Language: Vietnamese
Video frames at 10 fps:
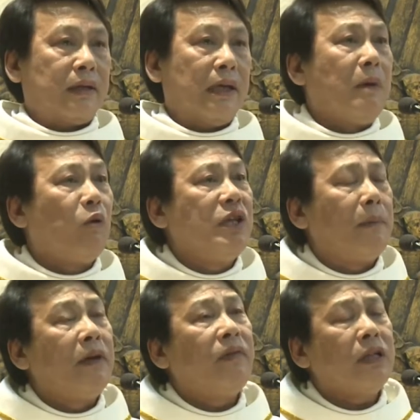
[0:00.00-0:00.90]
Cái màu
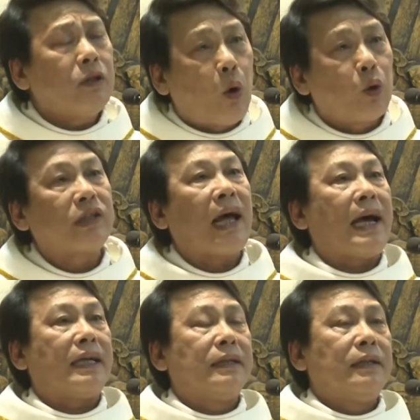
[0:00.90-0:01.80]
nhiệm đấy vẫn tồn
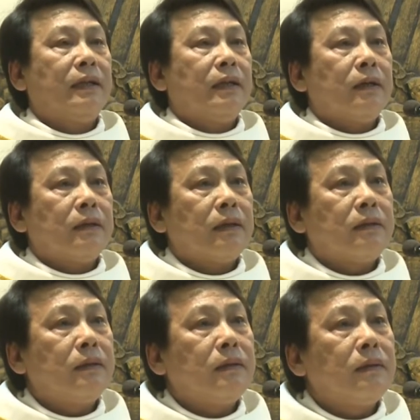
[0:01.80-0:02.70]
tại
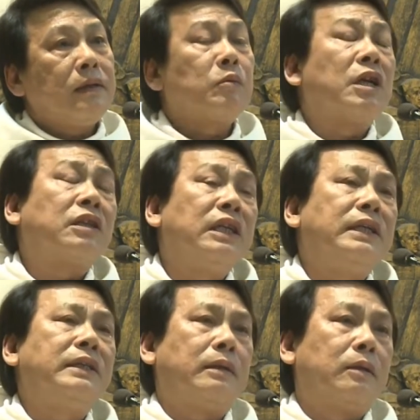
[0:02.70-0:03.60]
trong đức
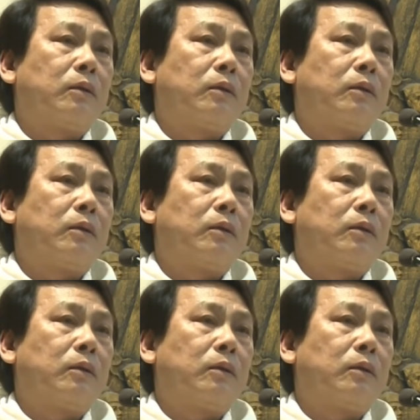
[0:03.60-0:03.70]
tin